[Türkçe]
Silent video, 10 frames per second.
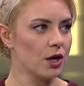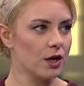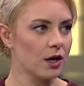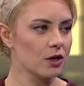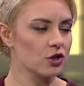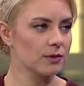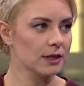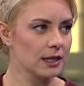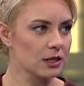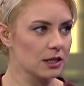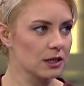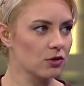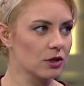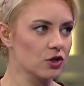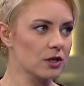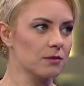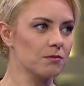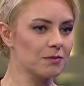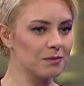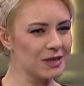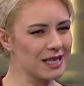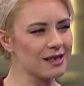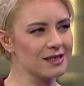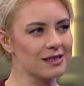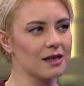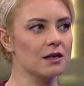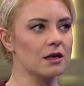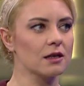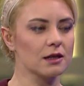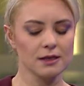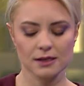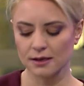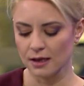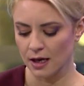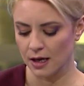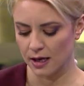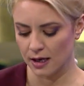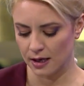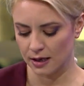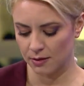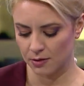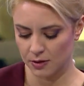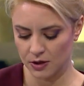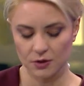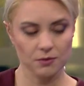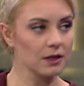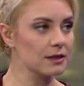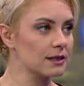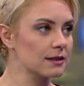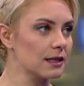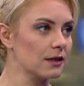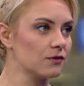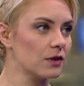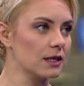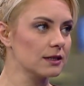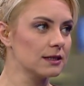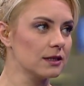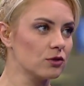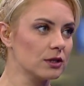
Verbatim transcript: e, harcamalar e, görece biraz daha rahatlasın e, gibi bir mantık da vardı.